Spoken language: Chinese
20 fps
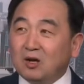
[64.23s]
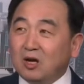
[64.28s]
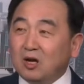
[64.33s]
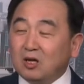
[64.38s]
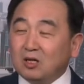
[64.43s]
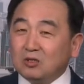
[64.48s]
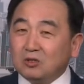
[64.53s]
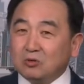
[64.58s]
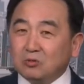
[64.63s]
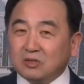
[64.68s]

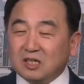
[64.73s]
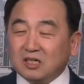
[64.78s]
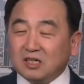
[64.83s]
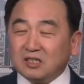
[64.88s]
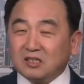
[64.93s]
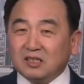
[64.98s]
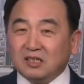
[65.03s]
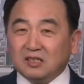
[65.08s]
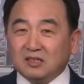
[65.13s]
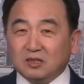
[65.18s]
从
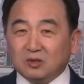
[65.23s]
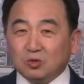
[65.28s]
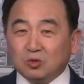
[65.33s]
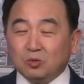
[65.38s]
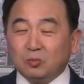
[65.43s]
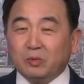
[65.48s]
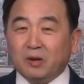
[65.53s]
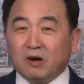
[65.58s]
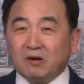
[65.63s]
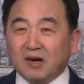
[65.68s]
整体的
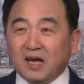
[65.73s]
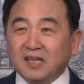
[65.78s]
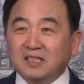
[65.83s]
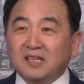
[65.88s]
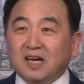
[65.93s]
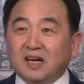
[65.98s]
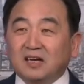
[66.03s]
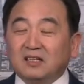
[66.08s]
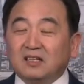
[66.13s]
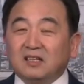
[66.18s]
图表来
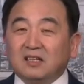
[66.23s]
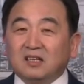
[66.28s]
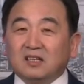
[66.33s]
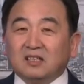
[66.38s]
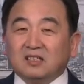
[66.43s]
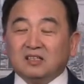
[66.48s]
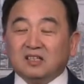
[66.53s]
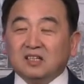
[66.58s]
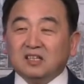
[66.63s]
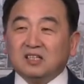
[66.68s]
讲，
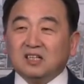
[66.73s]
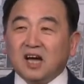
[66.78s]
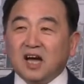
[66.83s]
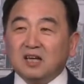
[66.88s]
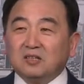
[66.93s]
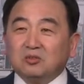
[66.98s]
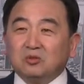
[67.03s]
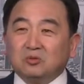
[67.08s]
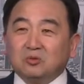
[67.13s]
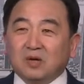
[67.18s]
可以
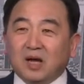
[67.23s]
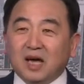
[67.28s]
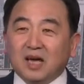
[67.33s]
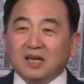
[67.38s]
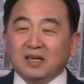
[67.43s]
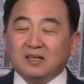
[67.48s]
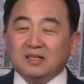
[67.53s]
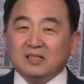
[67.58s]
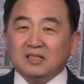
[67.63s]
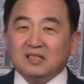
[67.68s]
看出
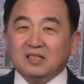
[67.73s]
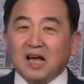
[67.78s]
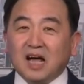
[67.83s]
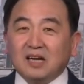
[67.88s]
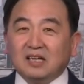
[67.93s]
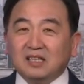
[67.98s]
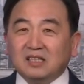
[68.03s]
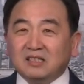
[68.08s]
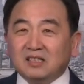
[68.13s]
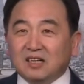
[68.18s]
来，意大
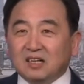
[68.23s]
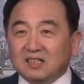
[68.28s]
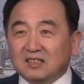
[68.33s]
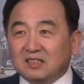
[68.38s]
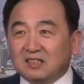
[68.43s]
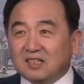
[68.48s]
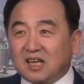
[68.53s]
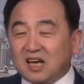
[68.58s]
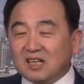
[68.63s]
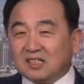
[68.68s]
利呢，
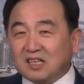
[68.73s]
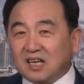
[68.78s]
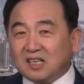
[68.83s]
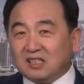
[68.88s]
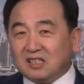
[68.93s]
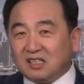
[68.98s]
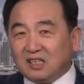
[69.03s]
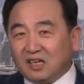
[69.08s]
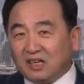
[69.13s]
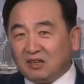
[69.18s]
它在
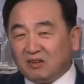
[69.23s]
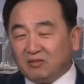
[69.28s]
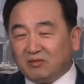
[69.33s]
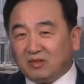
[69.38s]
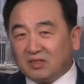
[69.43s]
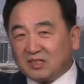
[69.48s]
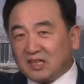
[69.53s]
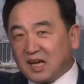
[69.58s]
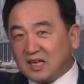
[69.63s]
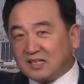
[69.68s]
顶
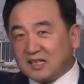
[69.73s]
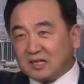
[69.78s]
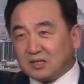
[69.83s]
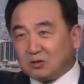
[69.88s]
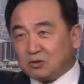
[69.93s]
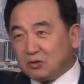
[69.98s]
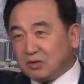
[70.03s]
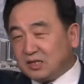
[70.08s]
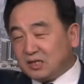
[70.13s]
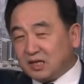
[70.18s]
峰，它在
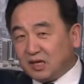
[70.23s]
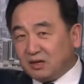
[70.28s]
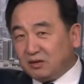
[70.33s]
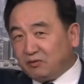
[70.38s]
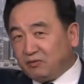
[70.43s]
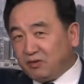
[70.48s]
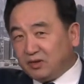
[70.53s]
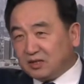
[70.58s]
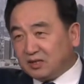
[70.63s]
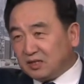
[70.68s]
最顶
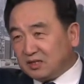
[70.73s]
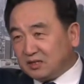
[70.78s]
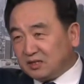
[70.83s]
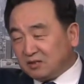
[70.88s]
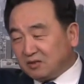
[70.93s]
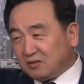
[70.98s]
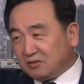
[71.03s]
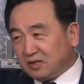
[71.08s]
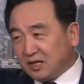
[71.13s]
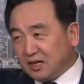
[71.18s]
峰的时
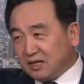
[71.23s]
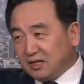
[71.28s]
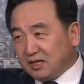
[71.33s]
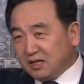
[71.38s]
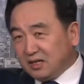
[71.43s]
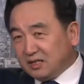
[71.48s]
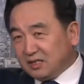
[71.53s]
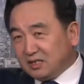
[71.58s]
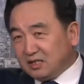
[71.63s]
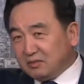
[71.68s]
候呢，
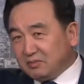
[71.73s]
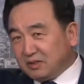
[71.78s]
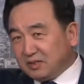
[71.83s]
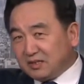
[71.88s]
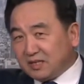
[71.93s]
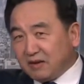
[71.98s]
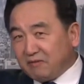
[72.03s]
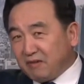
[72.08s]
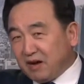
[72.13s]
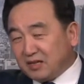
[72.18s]
基本
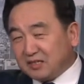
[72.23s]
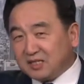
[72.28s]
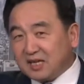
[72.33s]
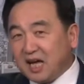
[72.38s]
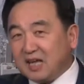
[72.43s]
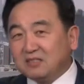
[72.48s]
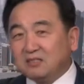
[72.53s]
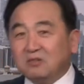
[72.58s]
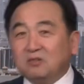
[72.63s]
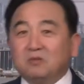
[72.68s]
在往
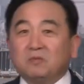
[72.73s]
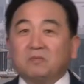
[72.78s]
下走。